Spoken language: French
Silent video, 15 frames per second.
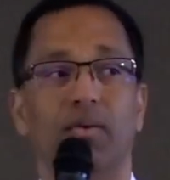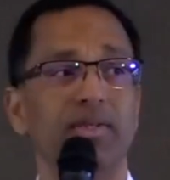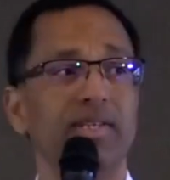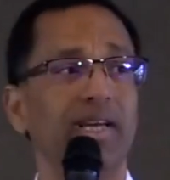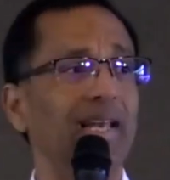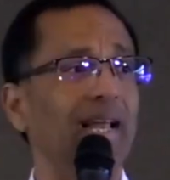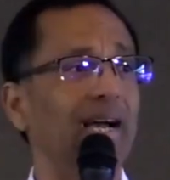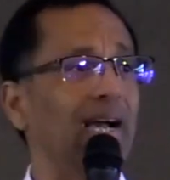On
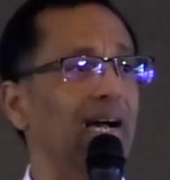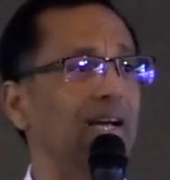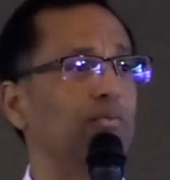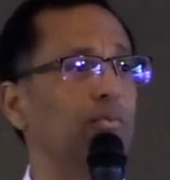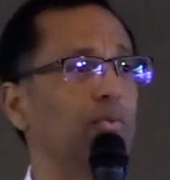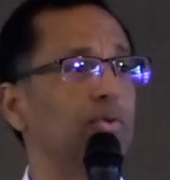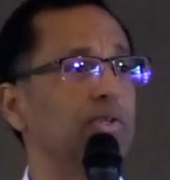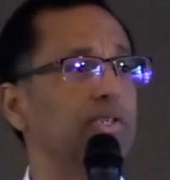dirait la grâce
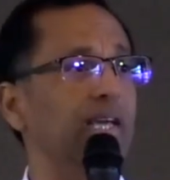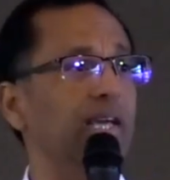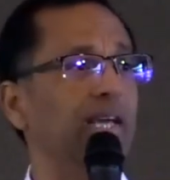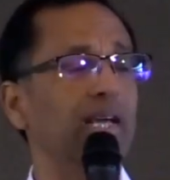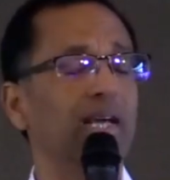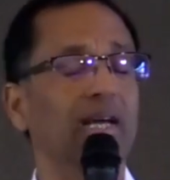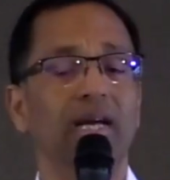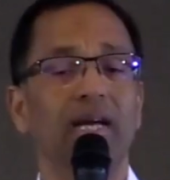
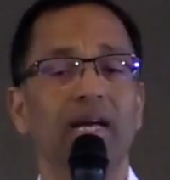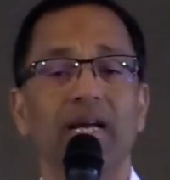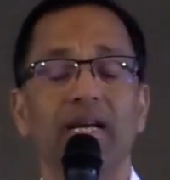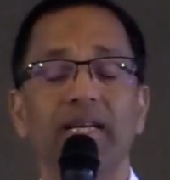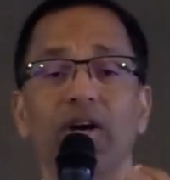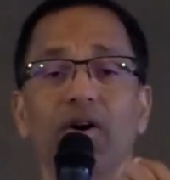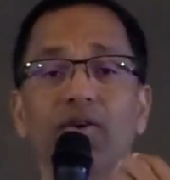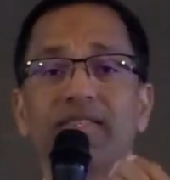bondier,
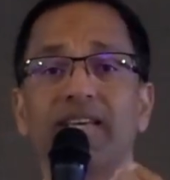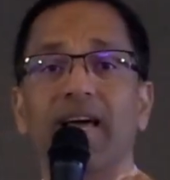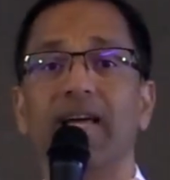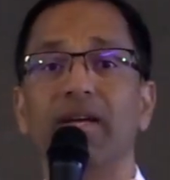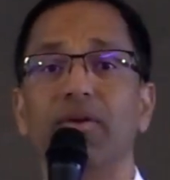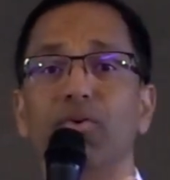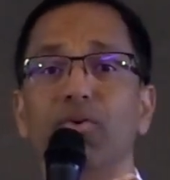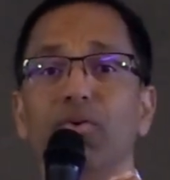il
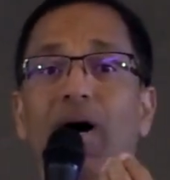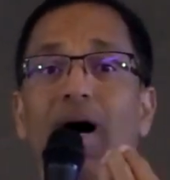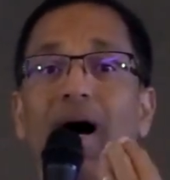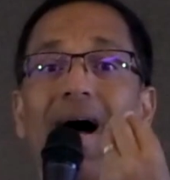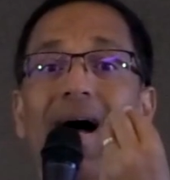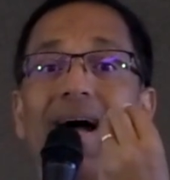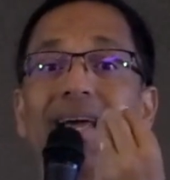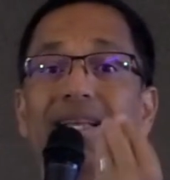enseigne nous,
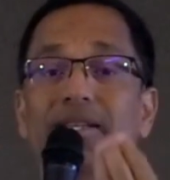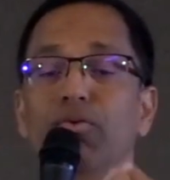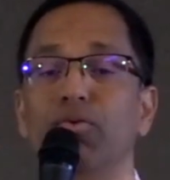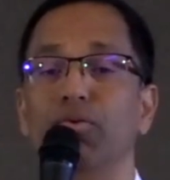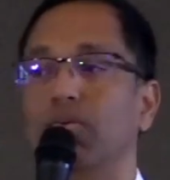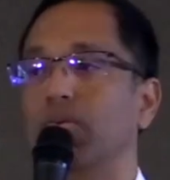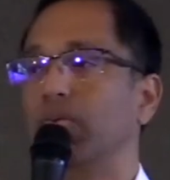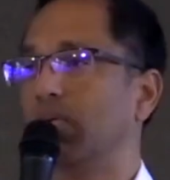
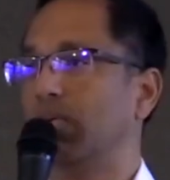arrête-nous,